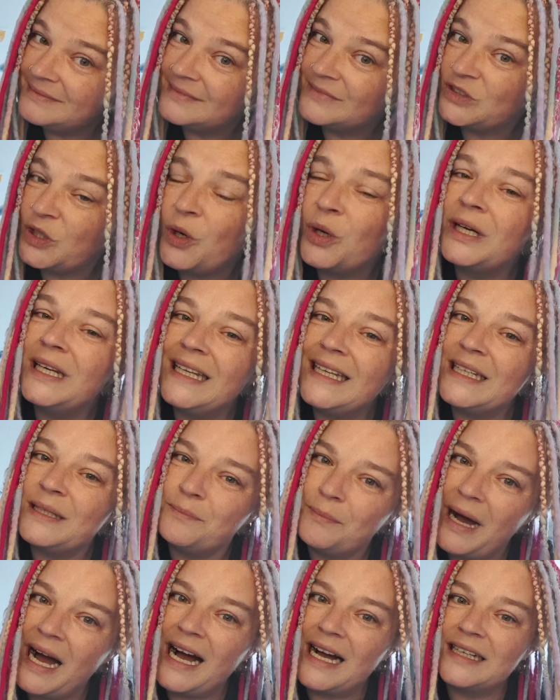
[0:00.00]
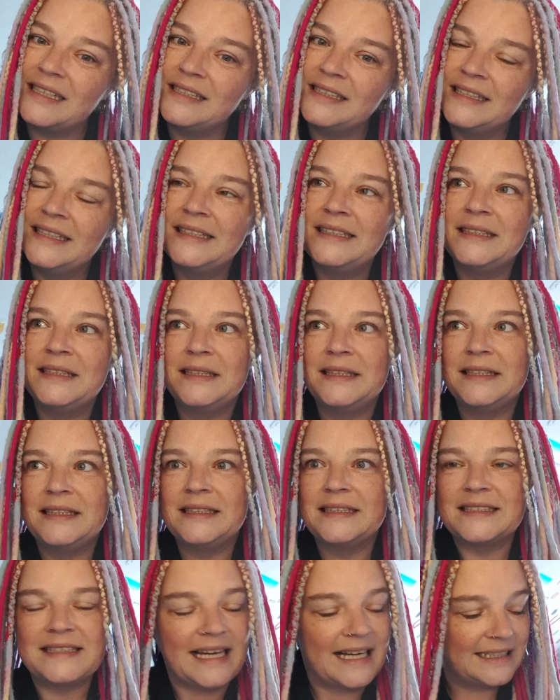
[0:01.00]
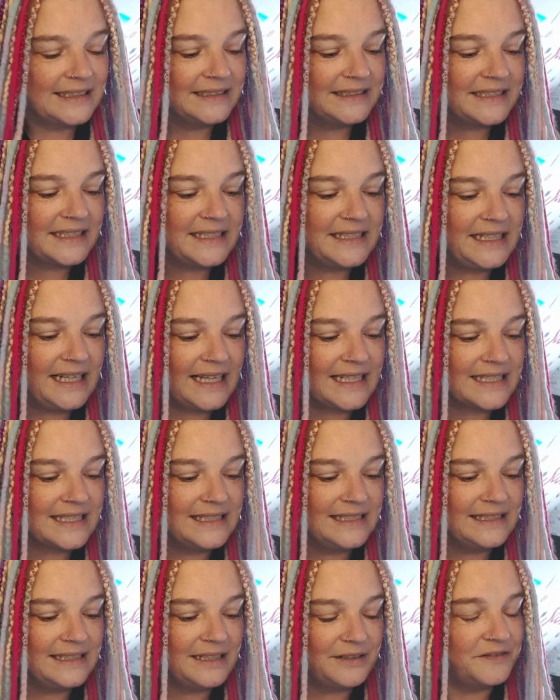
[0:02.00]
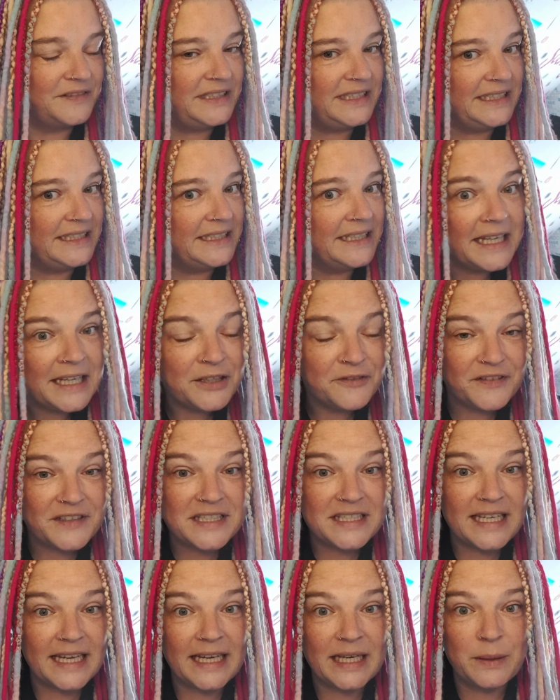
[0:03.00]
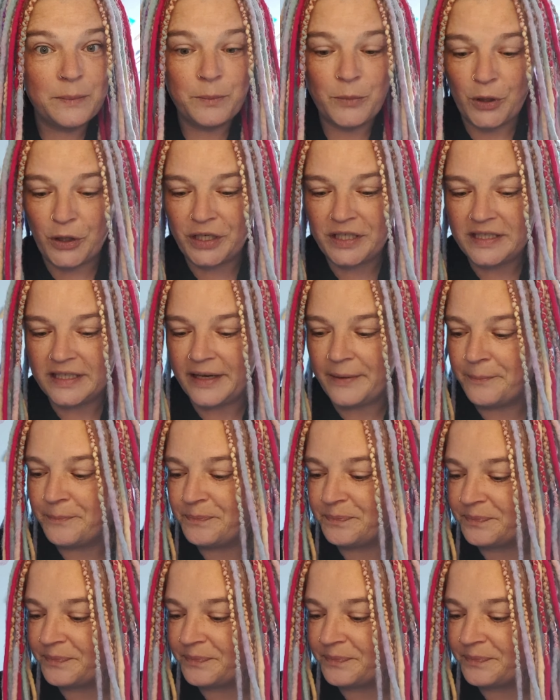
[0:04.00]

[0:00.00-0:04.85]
doch nicht mag, Sachen drin lassen, auf die ich nicht verzichten möchte.